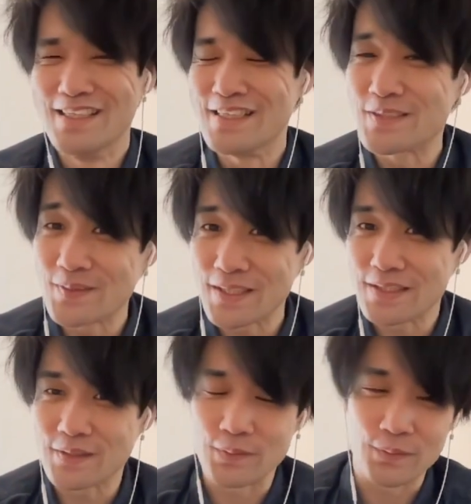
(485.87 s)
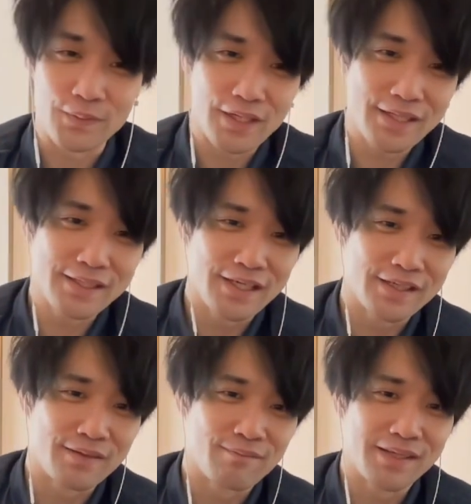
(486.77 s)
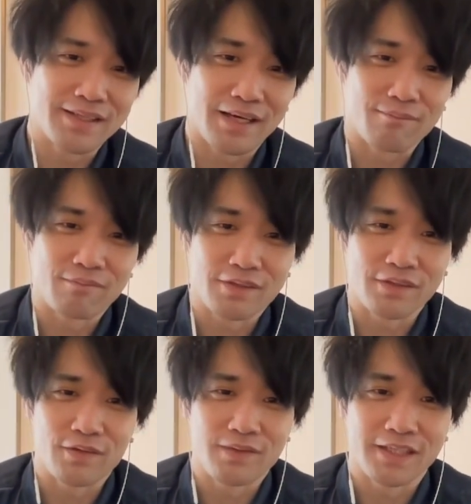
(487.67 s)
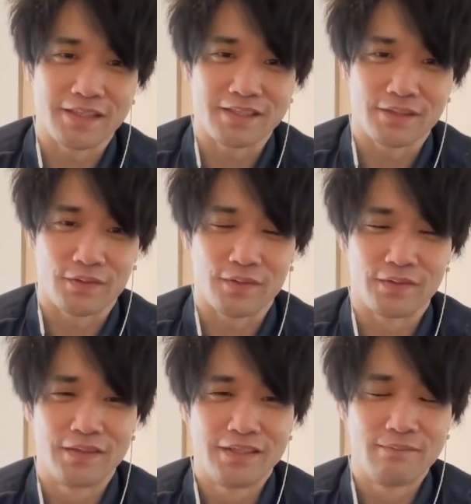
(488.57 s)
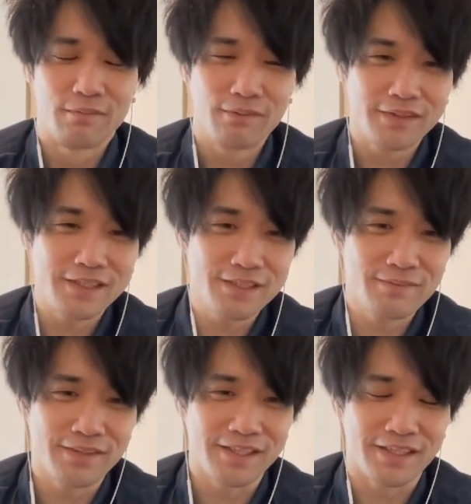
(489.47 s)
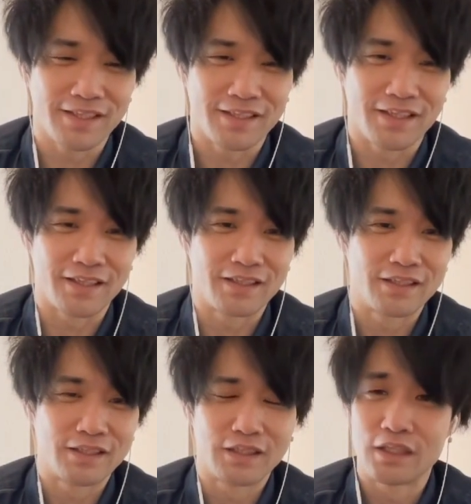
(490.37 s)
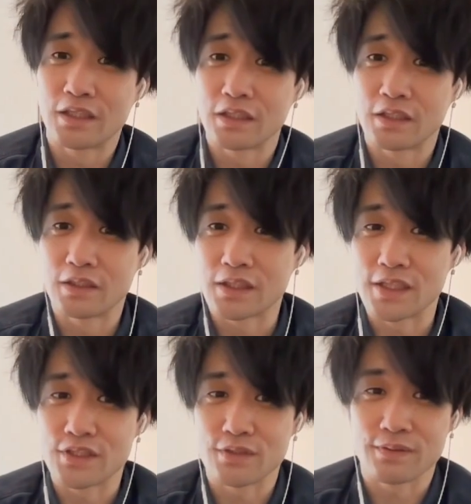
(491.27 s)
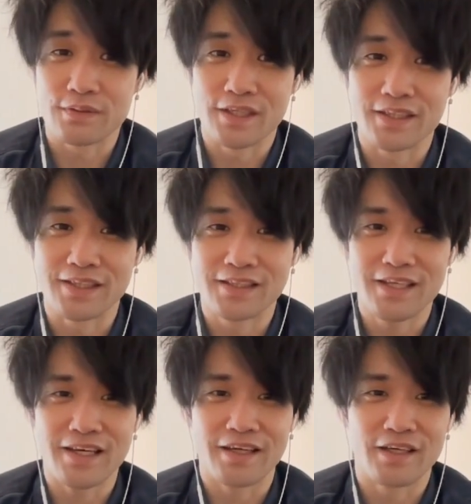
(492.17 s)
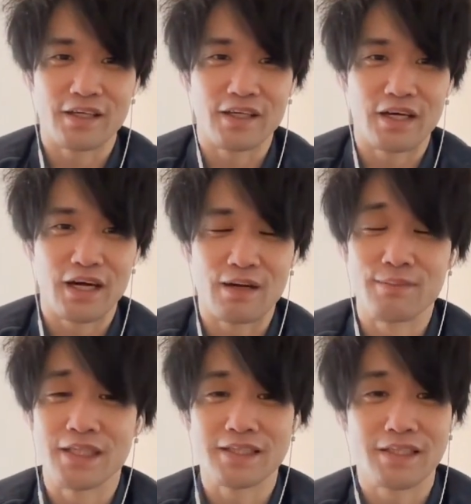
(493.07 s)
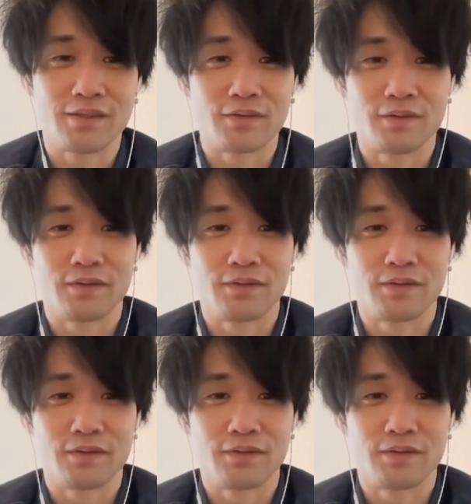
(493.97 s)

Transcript: 一応ねその県内にはまた食い込めたんですけど僕いつもねなんか最終日ぐらいになってはみ出される